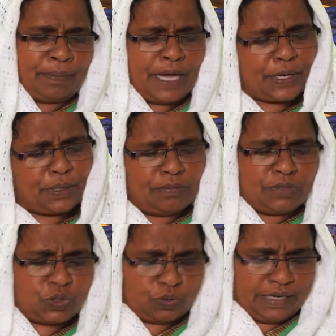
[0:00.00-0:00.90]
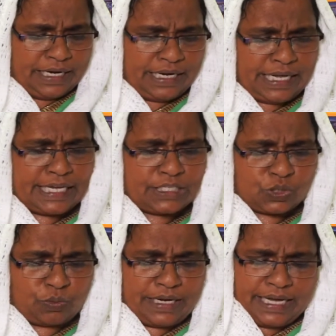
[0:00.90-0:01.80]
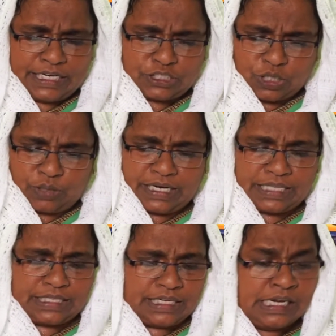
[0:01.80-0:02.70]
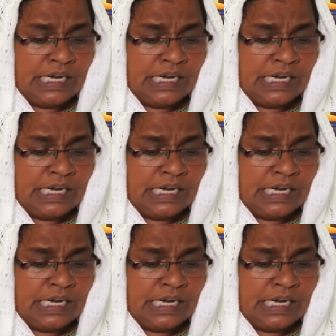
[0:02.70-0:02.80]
பெரும் சுமை இன்னைக்கு சுமை என்று சொல்லுகிறது